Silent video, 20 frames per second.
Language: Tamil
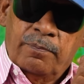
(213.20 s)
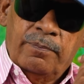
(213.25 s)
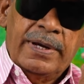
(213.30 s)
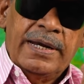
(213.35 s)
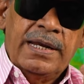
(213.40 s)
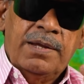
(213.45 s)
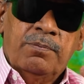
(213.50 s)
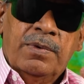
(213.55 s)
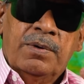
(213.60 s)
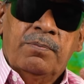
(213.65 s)

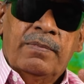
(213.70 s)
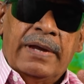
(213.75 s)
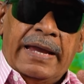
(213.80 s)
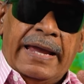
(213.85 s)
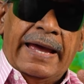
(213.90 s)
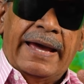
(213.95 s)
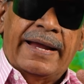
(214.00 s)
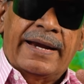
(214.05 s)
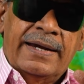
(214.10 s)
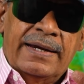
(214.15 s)
மினிமம்
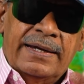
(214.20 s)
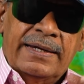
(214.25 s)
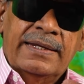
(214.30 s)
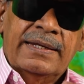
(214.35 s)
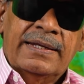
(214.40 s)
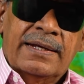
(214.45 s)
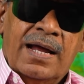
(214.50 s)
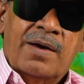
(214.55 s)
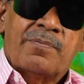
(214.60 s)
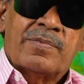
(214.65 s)
கேரண்டி
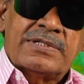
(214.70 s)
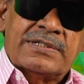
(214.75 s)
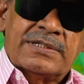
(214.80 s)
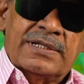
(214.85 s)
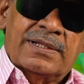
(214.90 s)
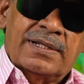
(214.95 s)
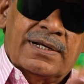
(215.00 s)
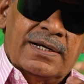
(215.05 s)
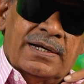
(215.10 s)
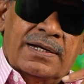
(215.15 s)

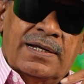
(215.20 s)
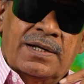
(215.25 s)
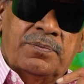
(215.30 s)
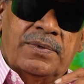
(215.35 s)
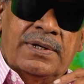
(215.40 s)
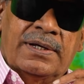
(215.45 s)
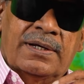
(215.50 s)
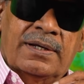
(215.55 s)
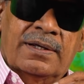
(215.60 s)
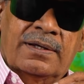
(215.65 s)
ராமச்சந்திரன்
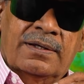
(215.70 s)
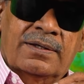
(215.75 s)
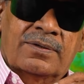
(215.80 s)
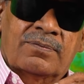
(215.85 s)
அப்படின்னு